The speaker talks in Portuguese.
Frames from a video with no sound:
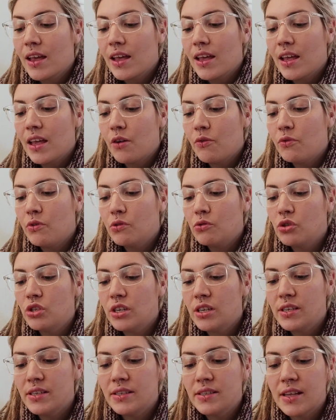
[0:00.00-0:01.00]
E eu vou
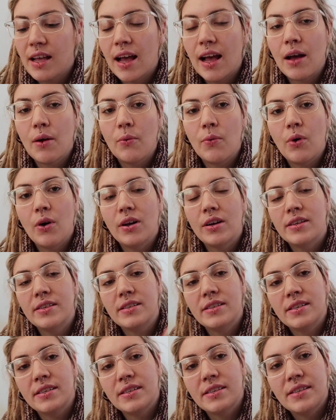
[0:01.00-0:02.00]
utilizar um óleo
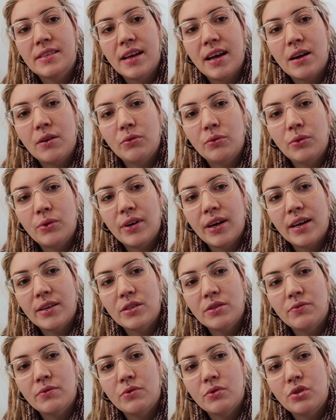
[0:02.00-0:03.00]
essencial, no
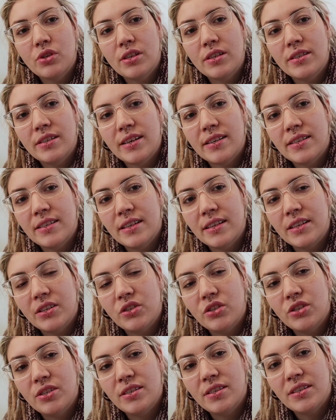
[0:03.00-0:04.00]
caso, vou utilizar esse aqui
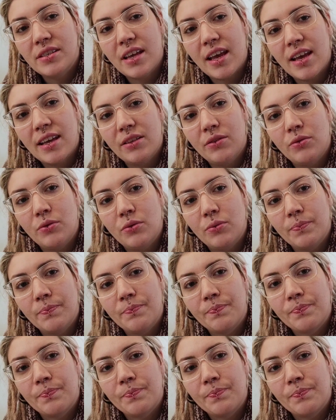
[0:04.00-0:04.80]
de cedro,